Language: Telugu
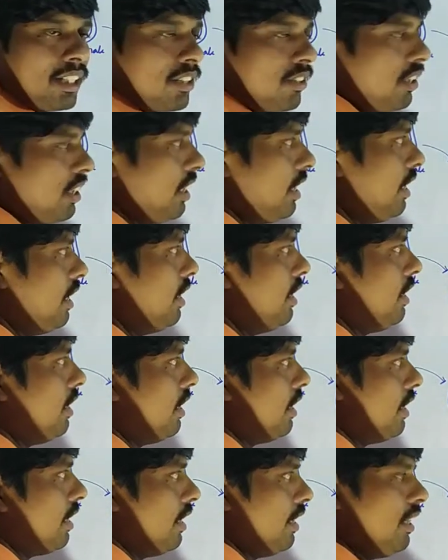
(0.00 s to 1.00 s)
యాక్చువల్గా ఏంటి
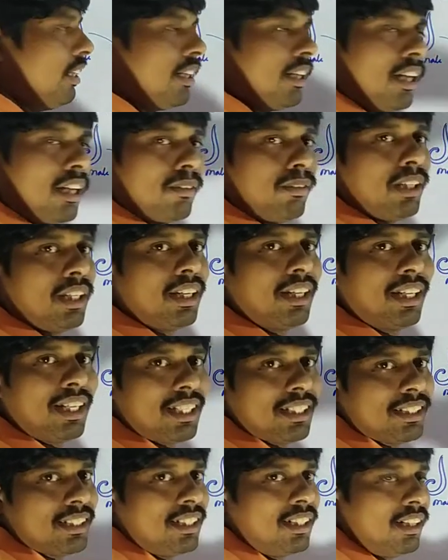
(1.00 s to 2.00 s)
అంటే నార్మల్గా
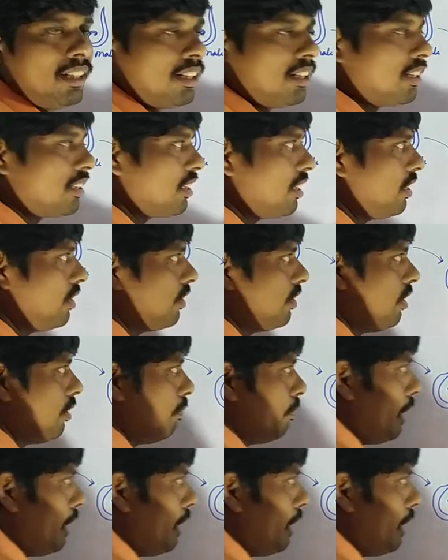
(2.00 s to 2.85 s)
గ్రస్ అని అంటారు తెలుగులో